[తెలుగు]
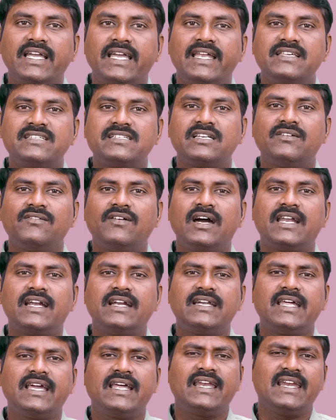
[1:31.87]
గెలిచిన
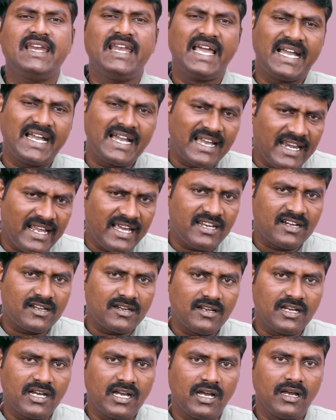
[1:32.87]
వారంటే
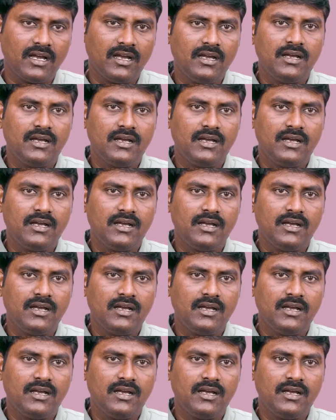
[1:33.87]
లెక్కలేనట్లుగా